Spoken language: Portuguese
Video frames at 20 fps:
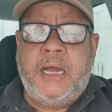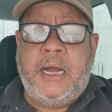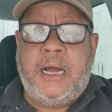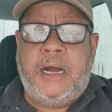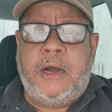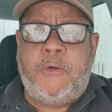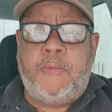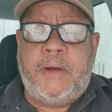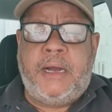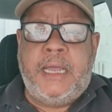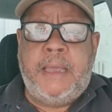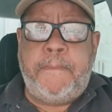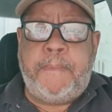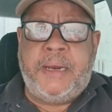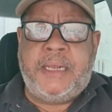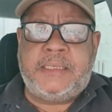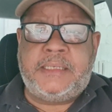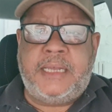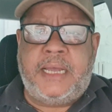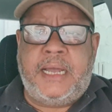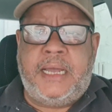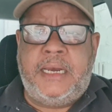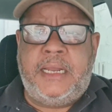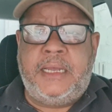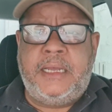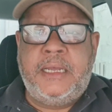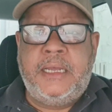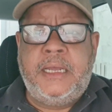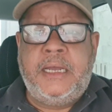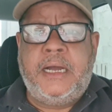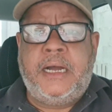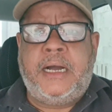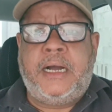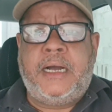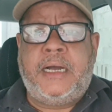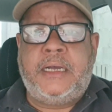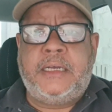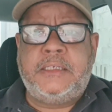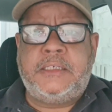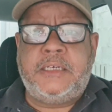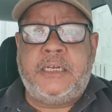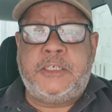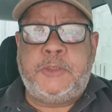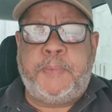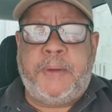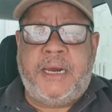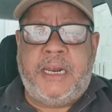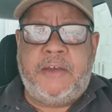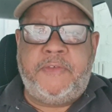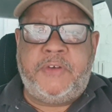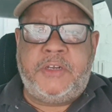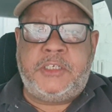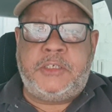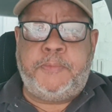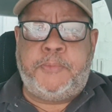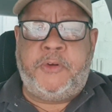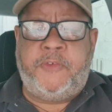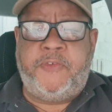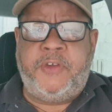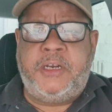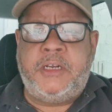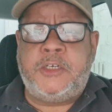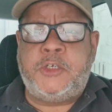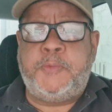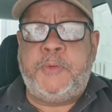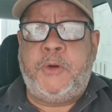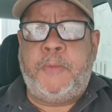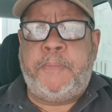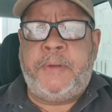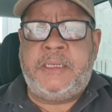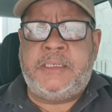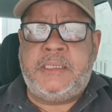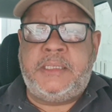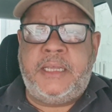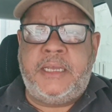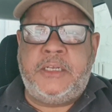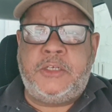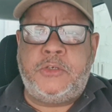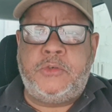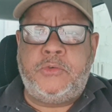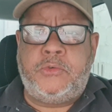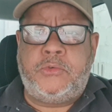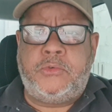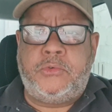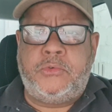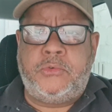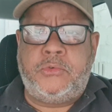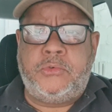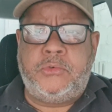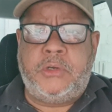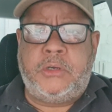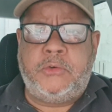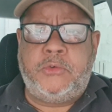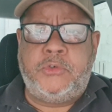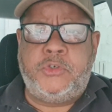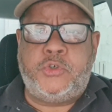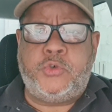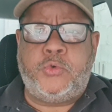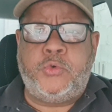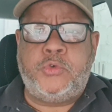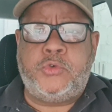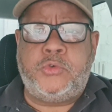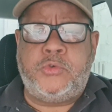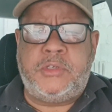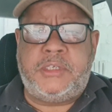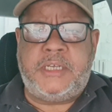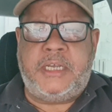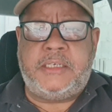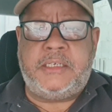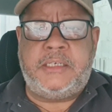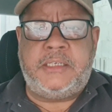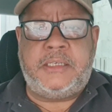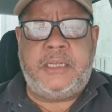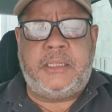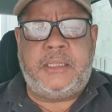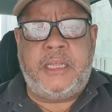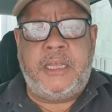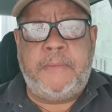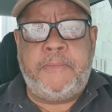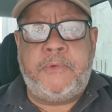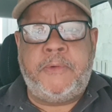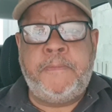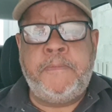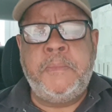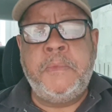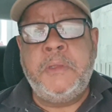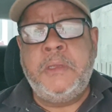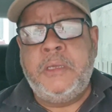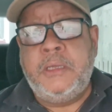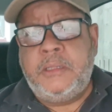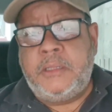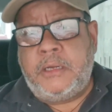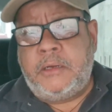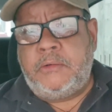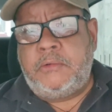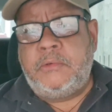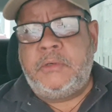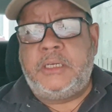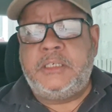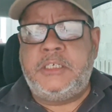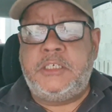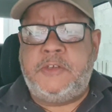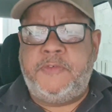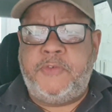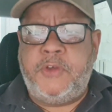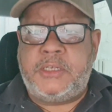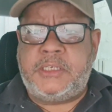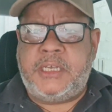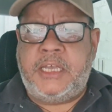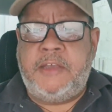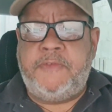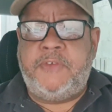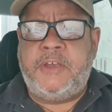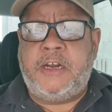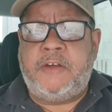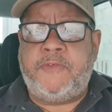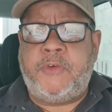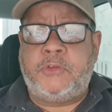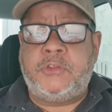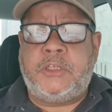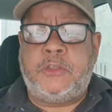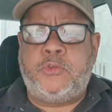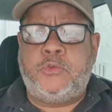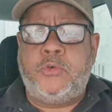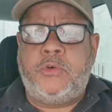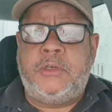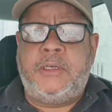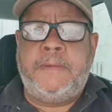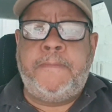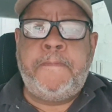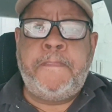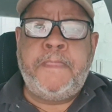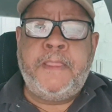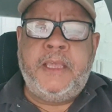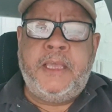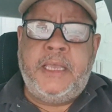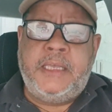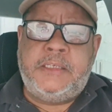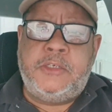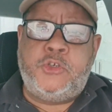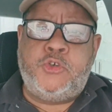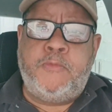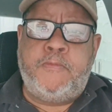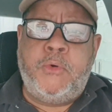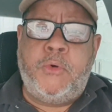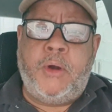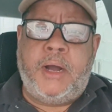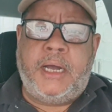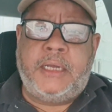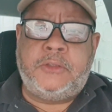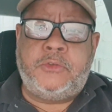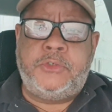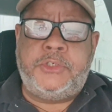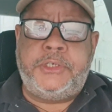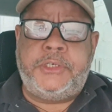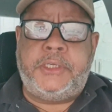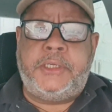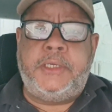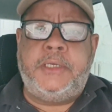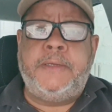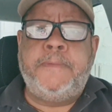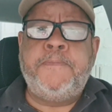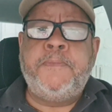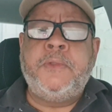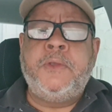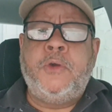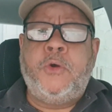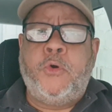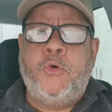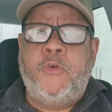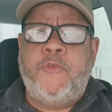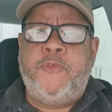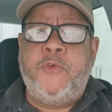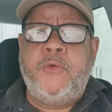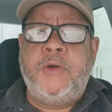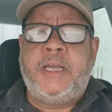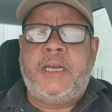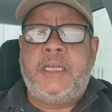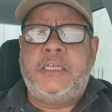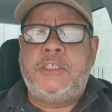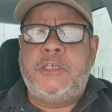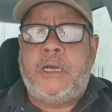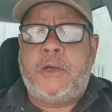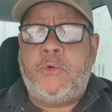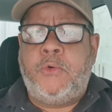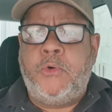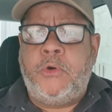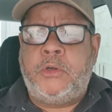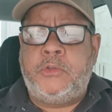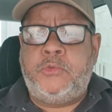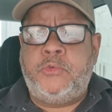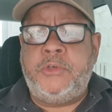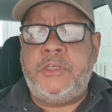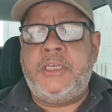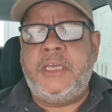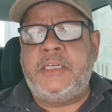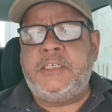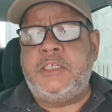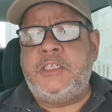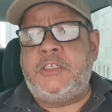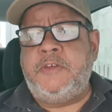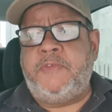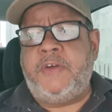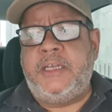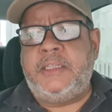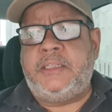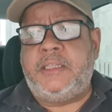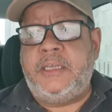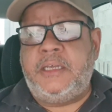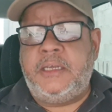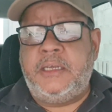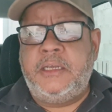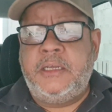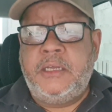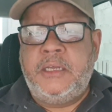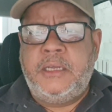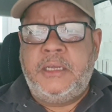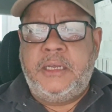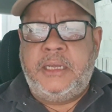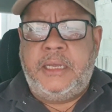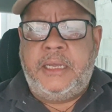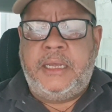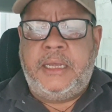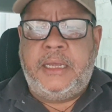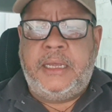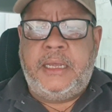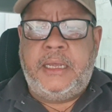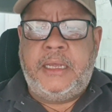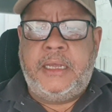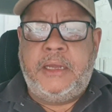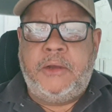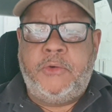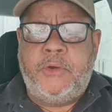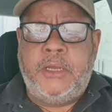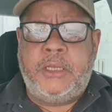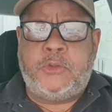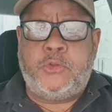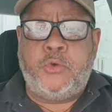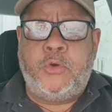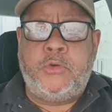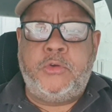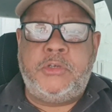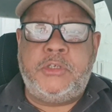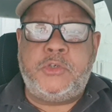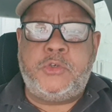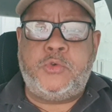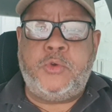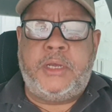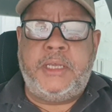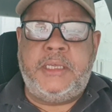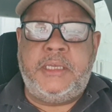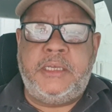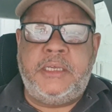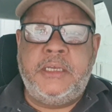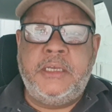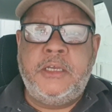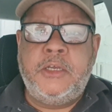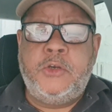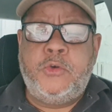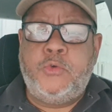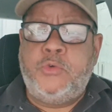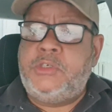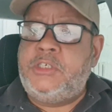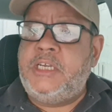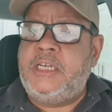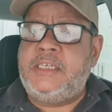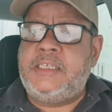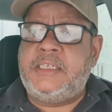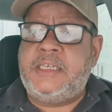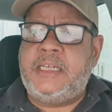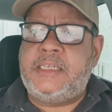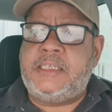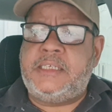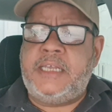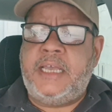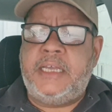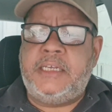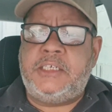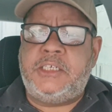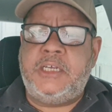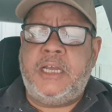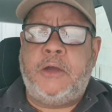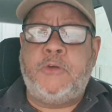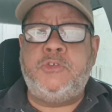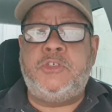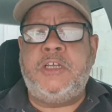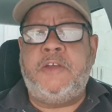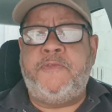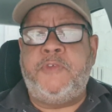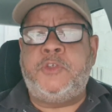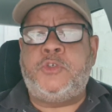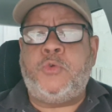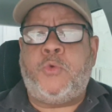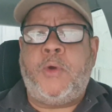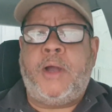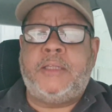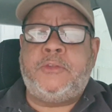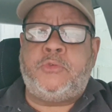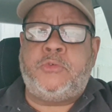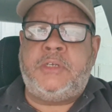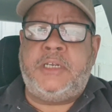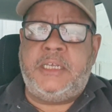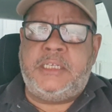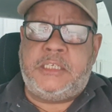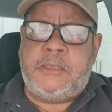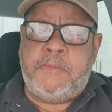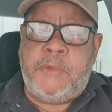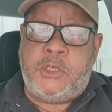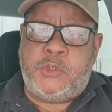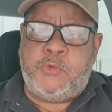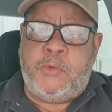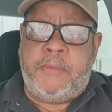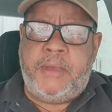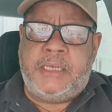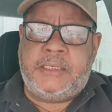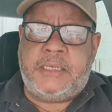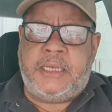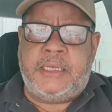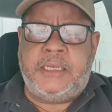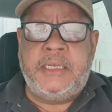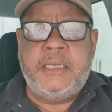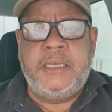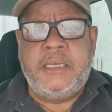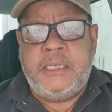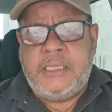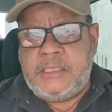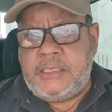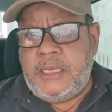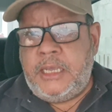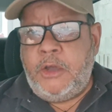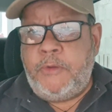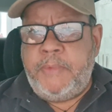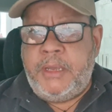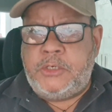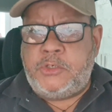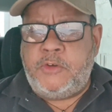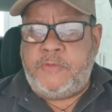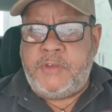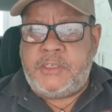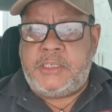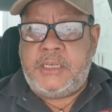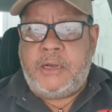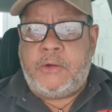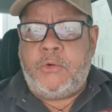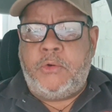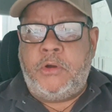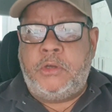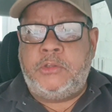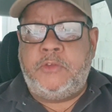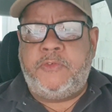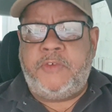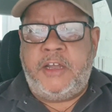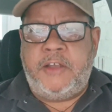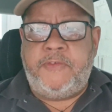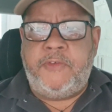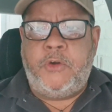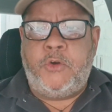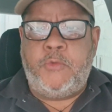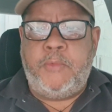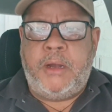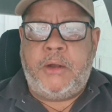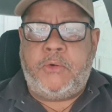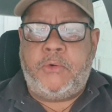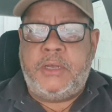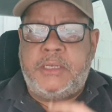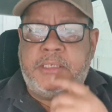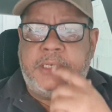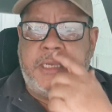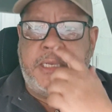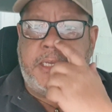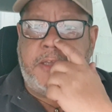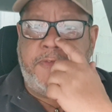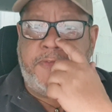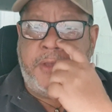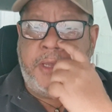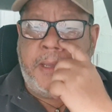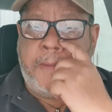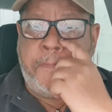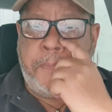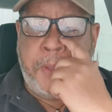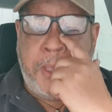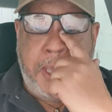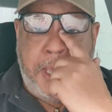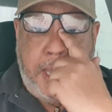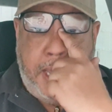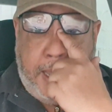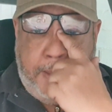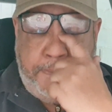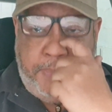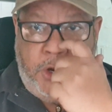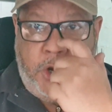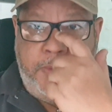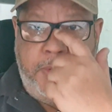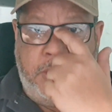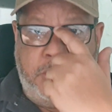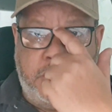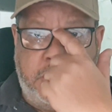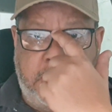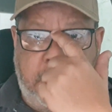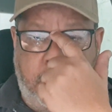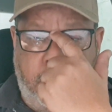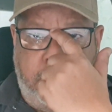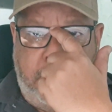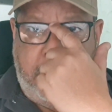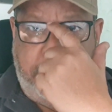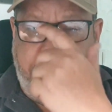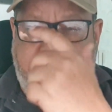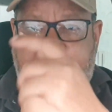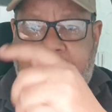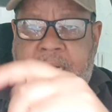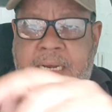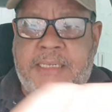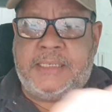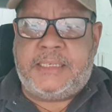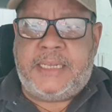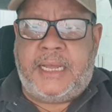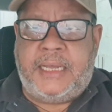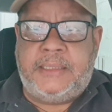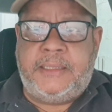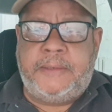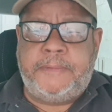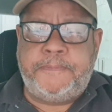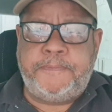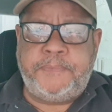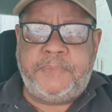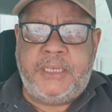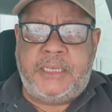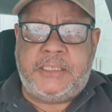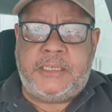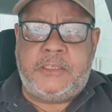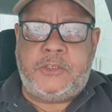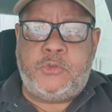a uma represália às, às palavras proferidas pelo presidente no, no, no discurso no 7 de setembro. Então a gente vê essa reviravolta toda. Existe um boato de que houve um grande acordo e a gente vai ter é, o retorno disso aí no dia 17 ao dia 24 desse mesmo mês aí. Se realmente houver esse acordo, vai haver alguma coisa aí que venha a pelo menos dar uma paralisada nessa